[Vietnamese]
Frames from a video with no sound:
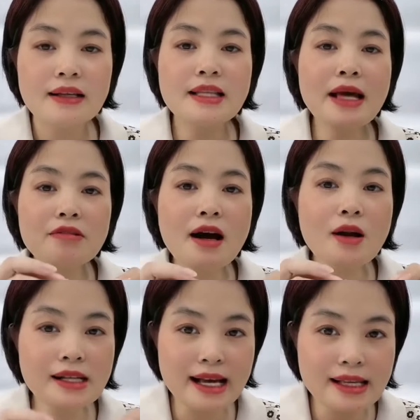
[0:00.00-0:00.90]
tiếp theo nữa
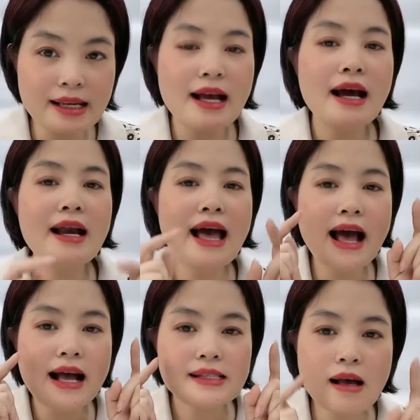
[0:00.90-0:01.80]
đó chính là cái gì
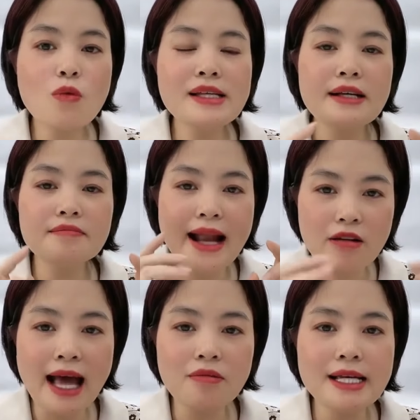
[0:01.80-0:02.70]
là trong quá trình mà
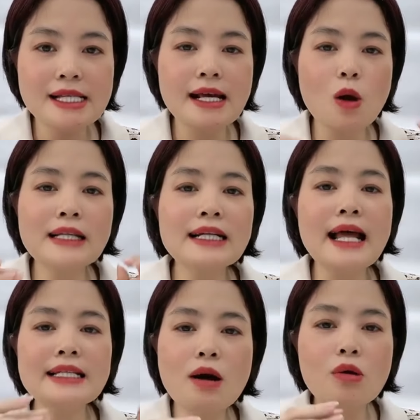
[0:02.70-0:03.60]
đào tạo đấy sẽ có rất
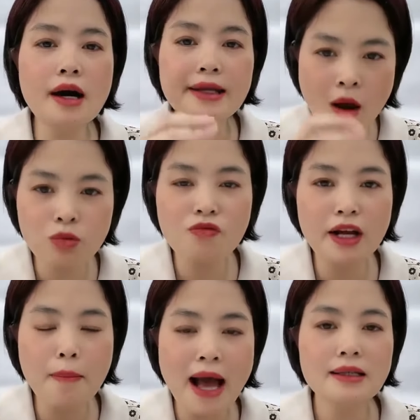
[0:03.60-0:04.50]
là nhiều người học cùng
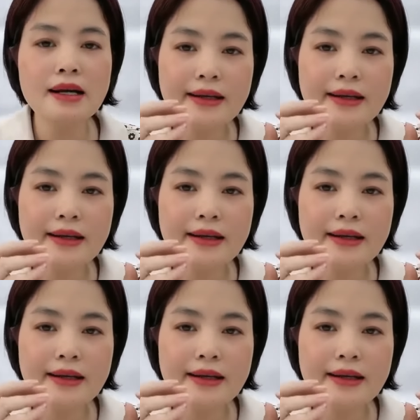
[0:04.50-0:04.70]
với các bạn